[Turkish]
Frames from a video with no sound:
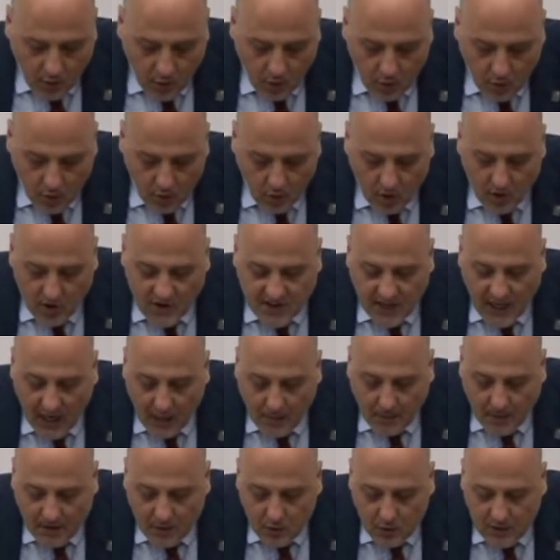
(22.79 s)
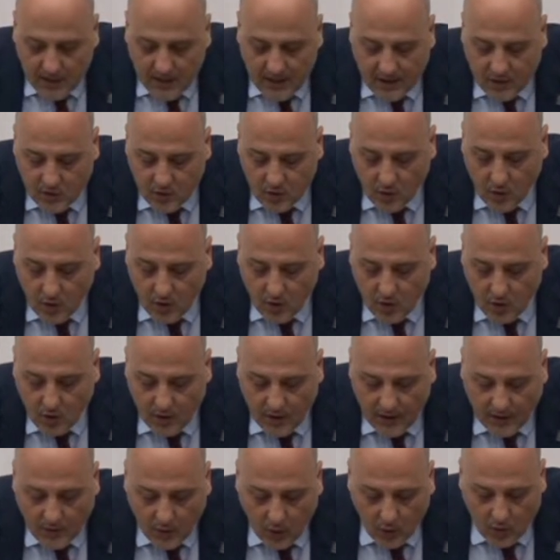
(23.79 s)
Kurduğunuz yağma düzeninin sonucu
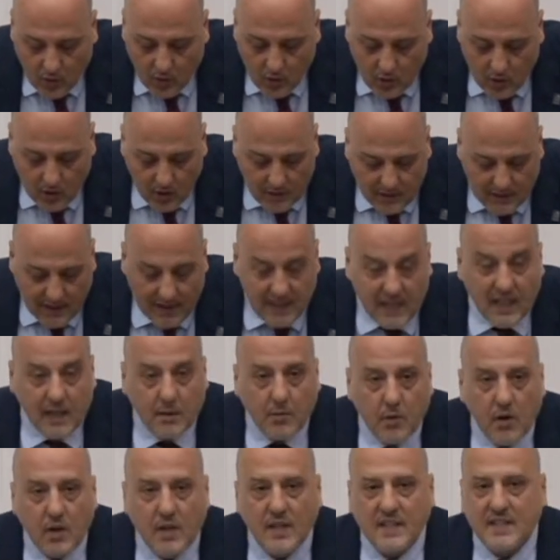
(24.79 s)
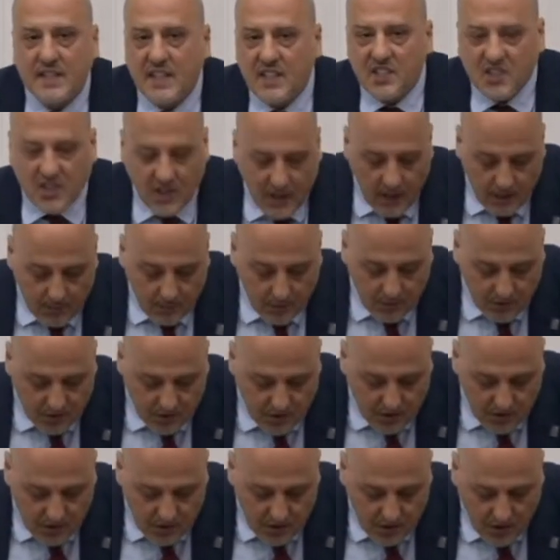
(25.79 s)
olan yoksullukla ilgili böyle ses
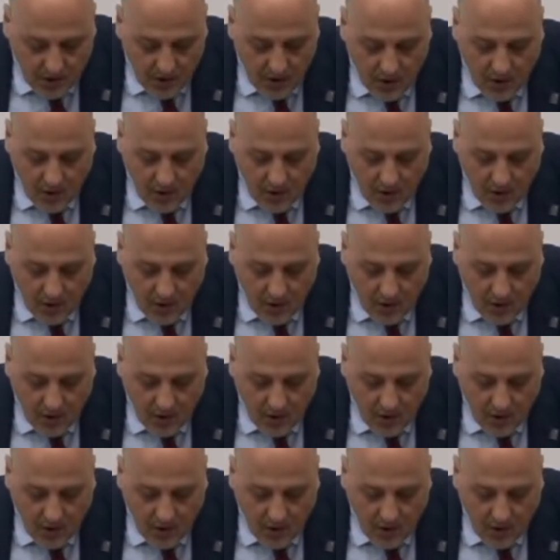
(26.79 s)
çıkarmıyorsunuz.